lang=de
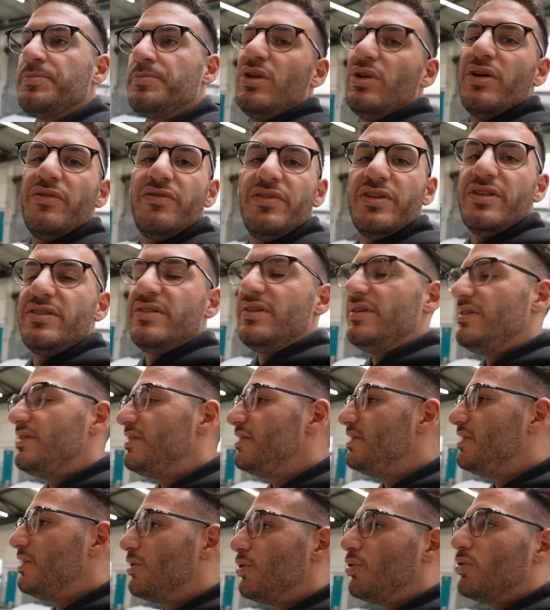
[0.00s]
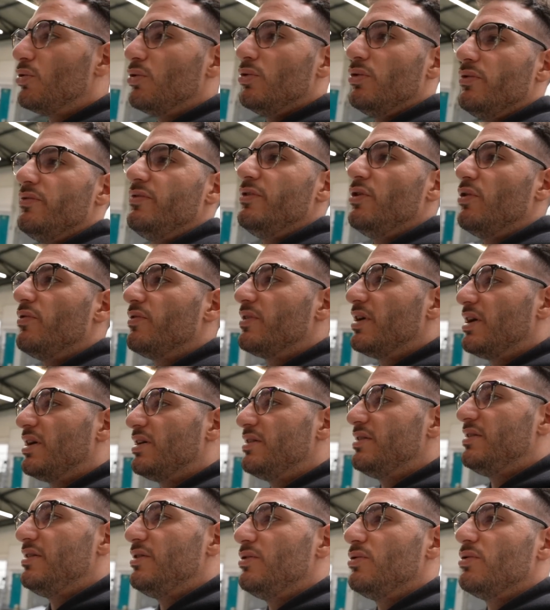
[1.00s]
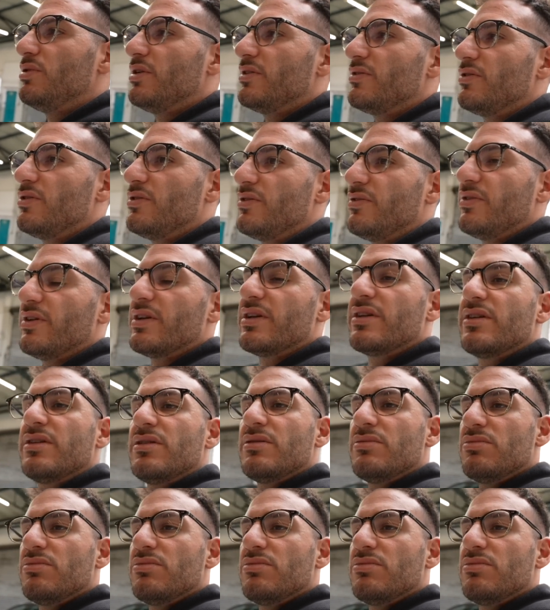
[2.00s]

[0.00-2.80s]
dann verzichten die auch irgendwie auf Garantie oder sonst was